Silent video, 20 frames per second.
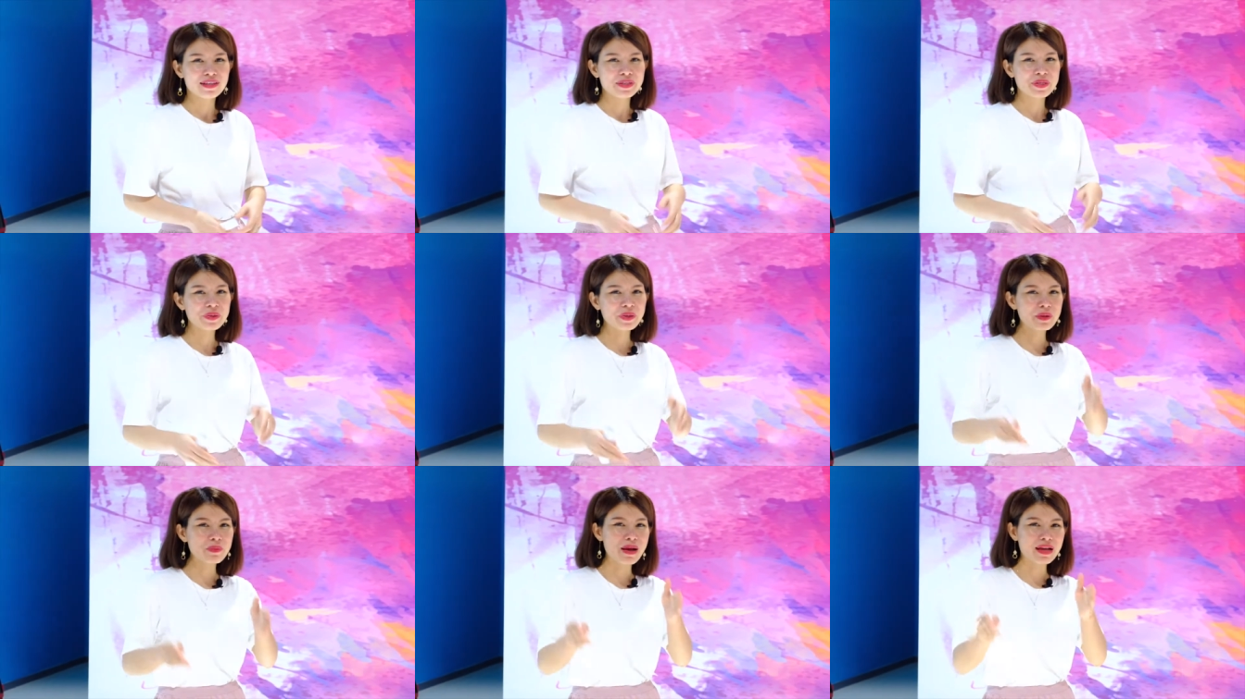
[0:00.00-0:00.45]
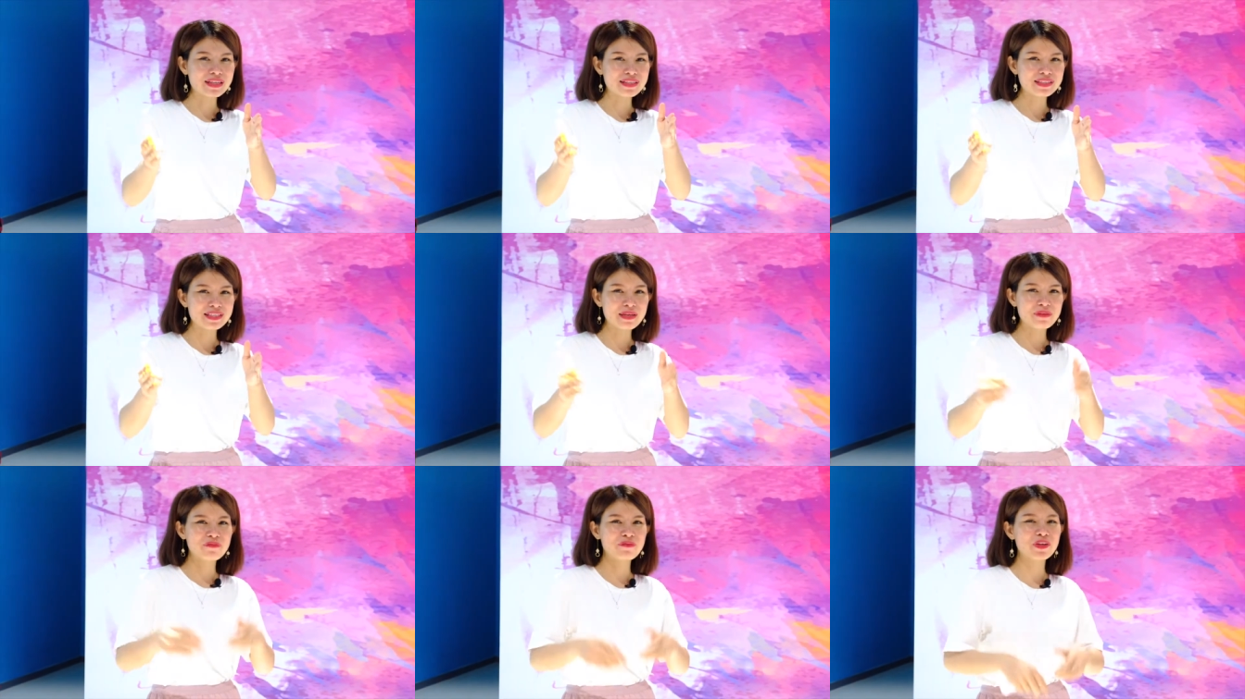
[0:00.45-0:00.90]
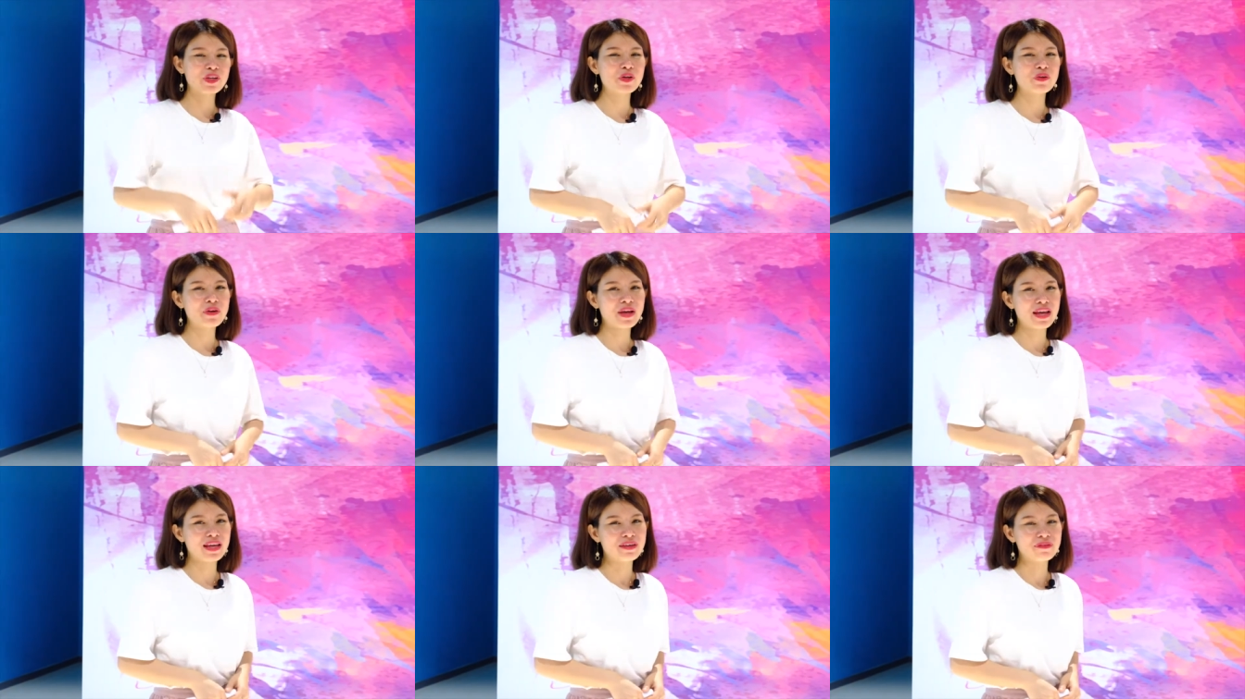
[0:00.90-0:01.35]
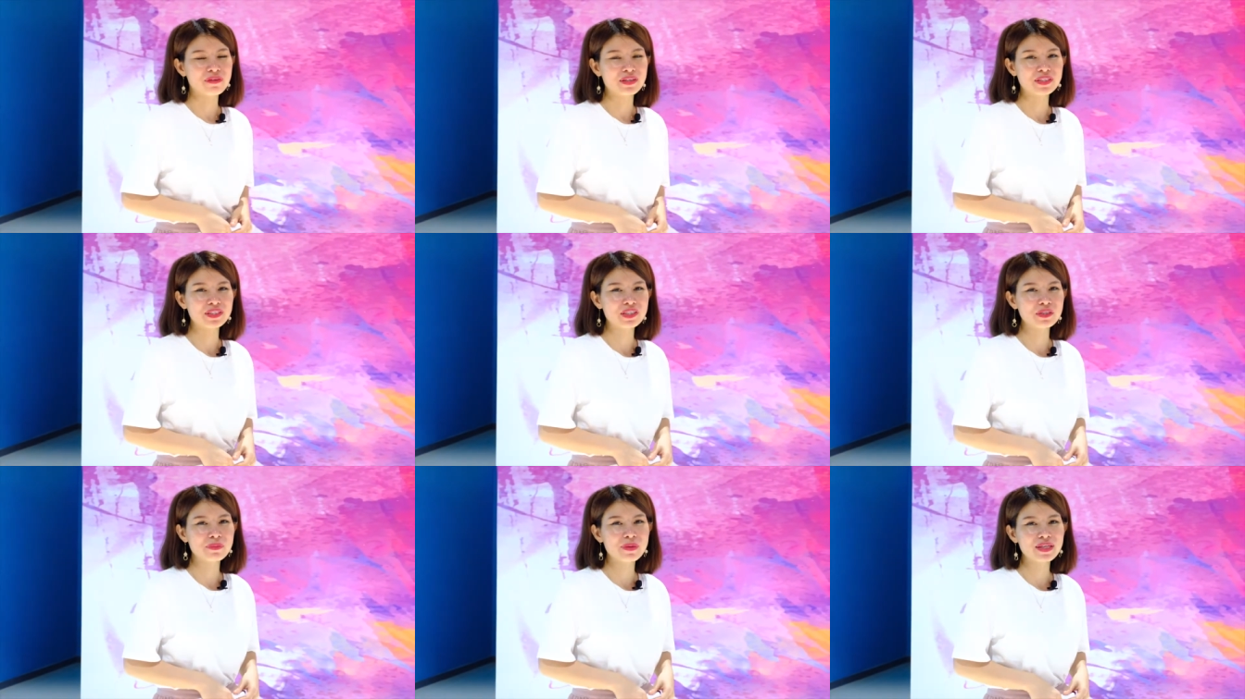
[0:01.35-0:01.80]
Nếu các bạn xem video này và
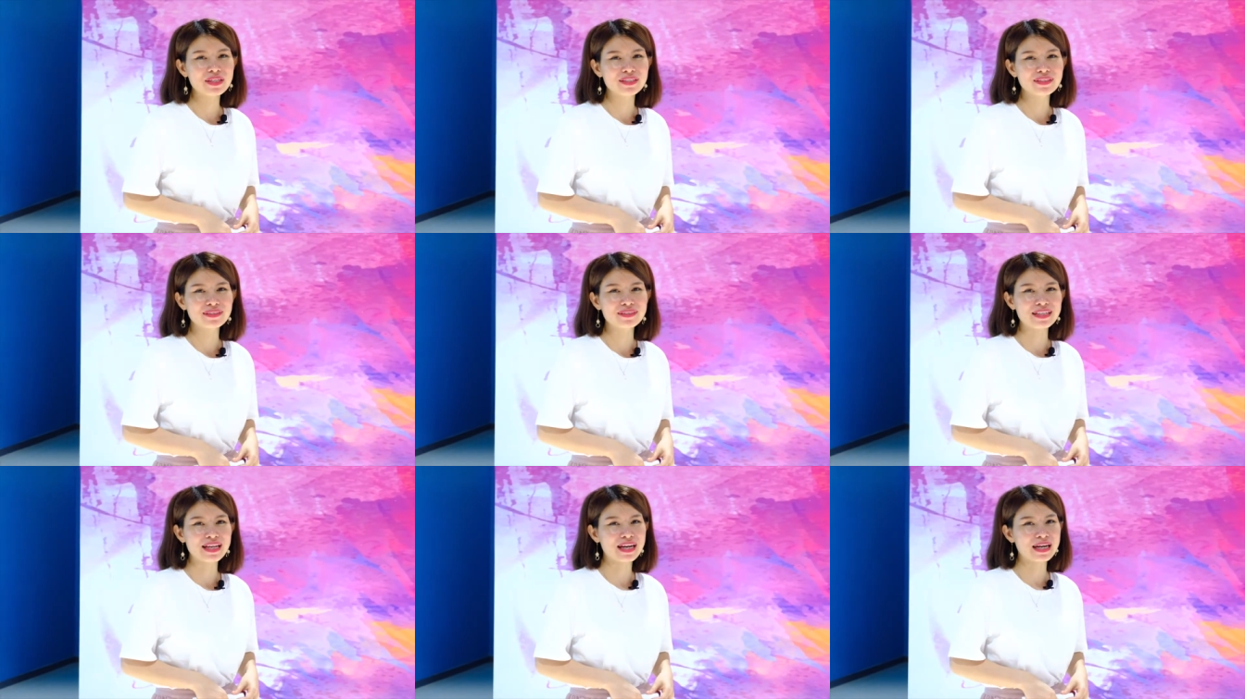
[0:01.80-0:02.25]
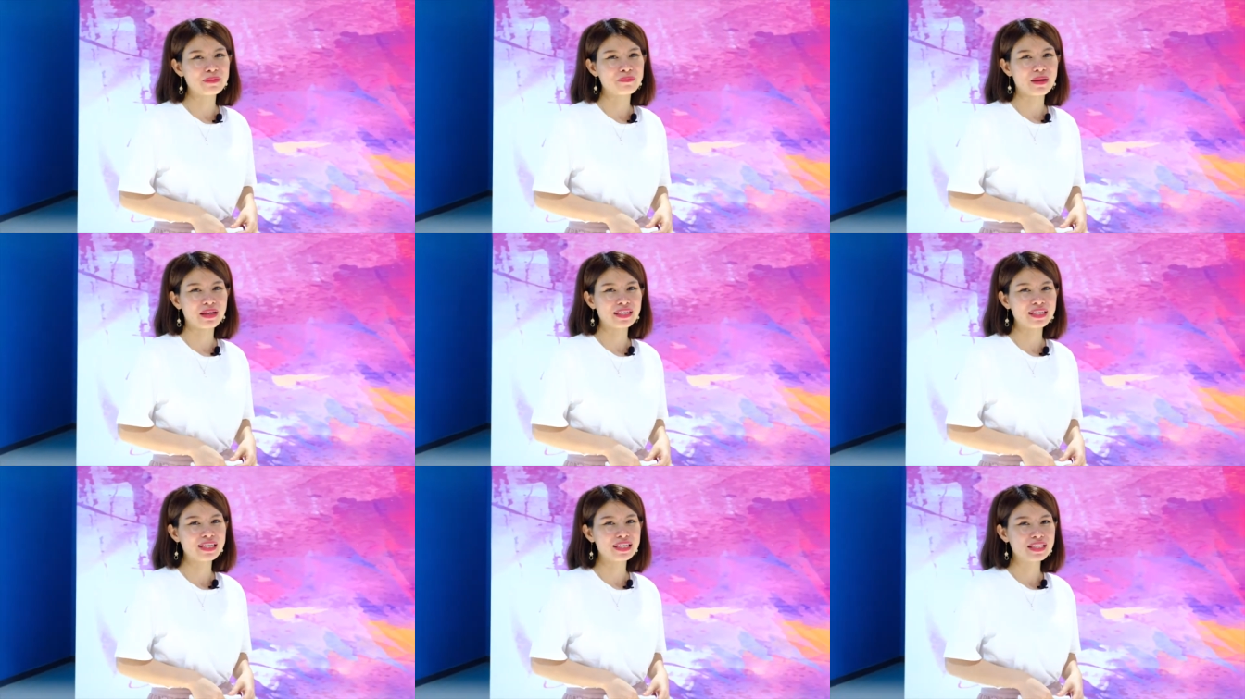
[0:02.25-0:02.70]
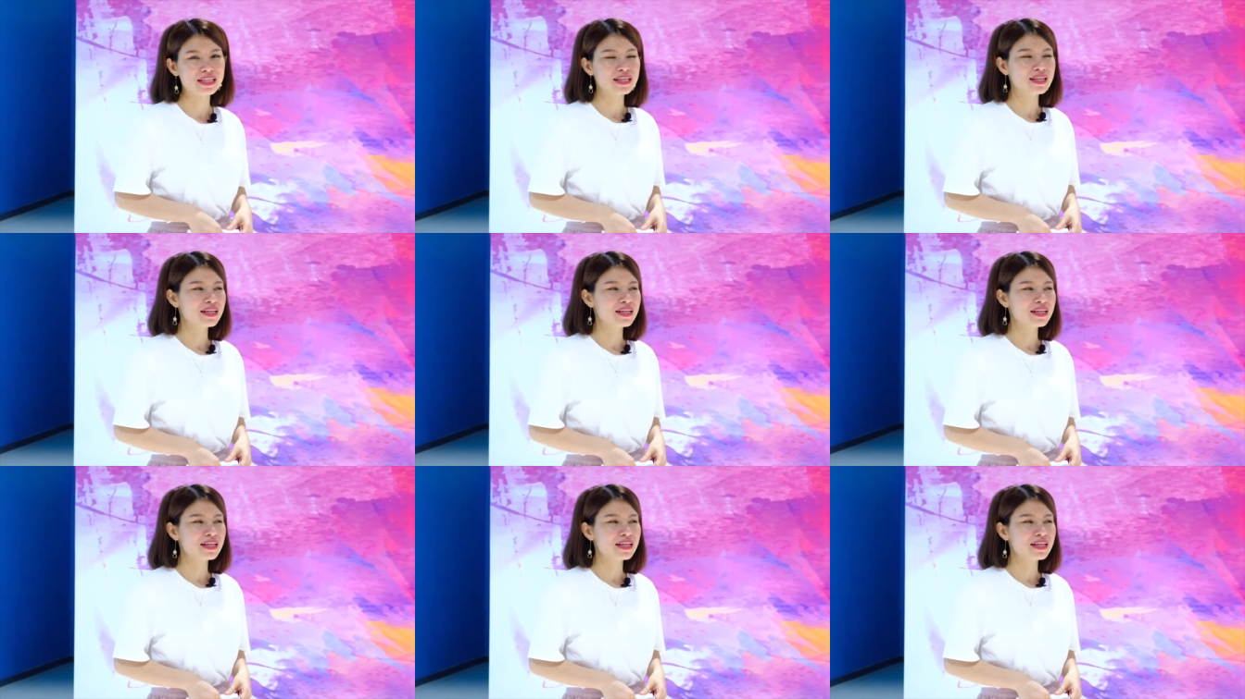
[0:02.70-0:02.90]
chưa biết Hường đang làm mảng gì